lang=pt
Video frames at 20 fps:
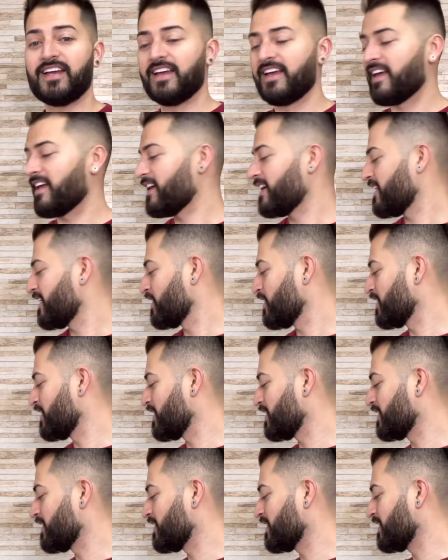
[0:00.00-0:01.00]

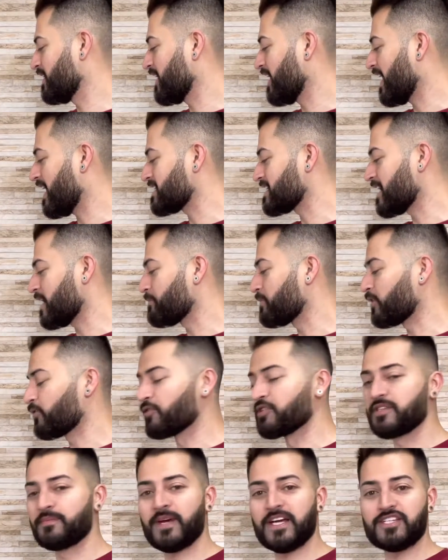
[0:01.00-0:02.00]
É, a Zap
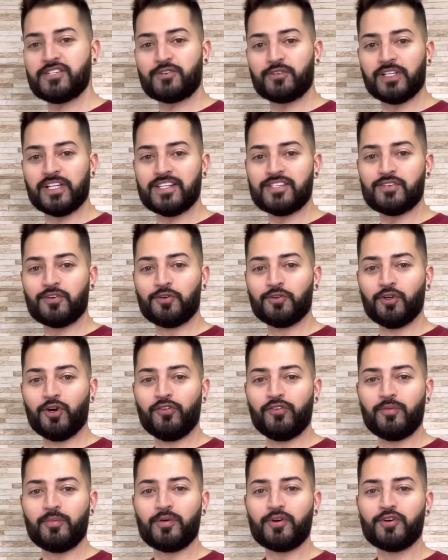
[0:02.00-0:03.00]
Cosmético lançou um
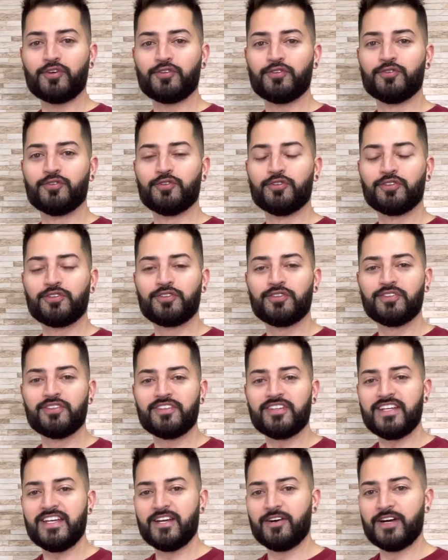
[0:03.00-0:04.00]
novo
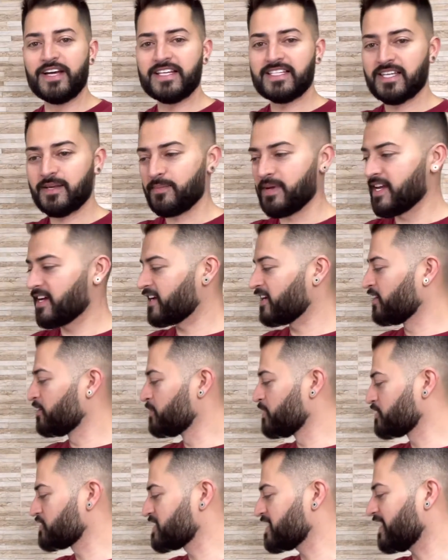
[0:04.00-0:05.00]
produto e eu recebi aqui no
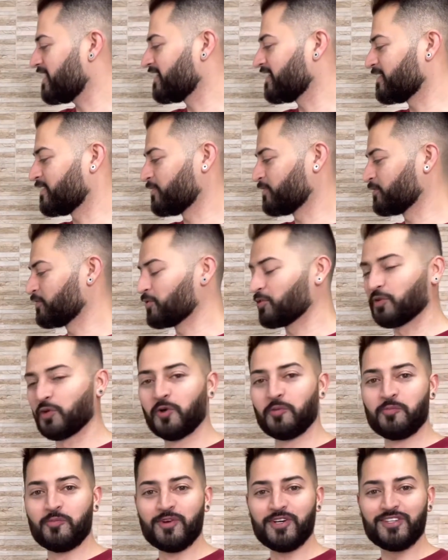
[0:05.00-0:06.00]
meu salão.
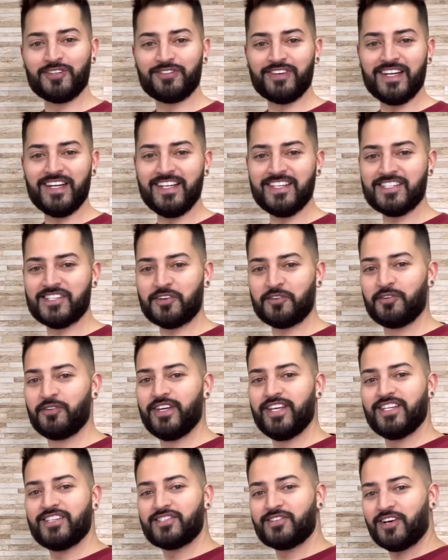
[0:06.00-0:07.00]
Tô muito feliz com
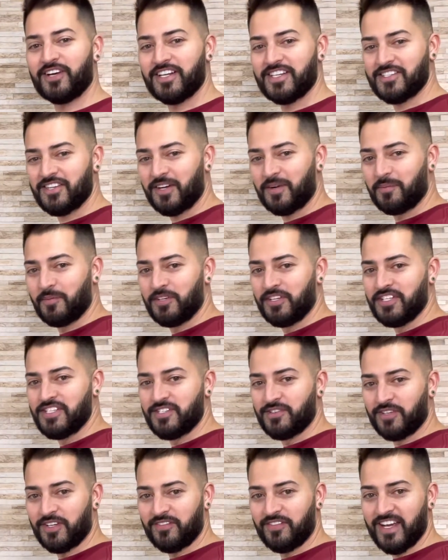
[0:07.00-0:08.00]
isso. Olha só que
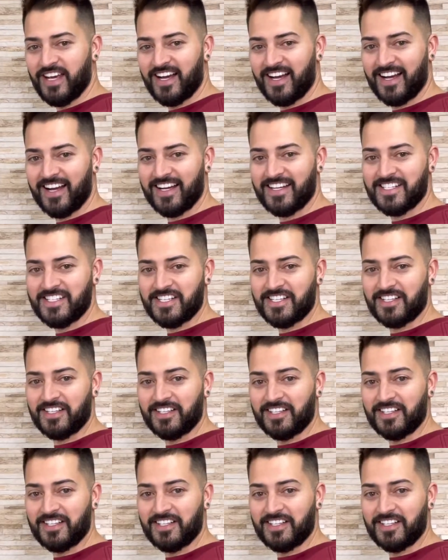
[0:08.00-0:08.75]
bonitinho que veio a caixa.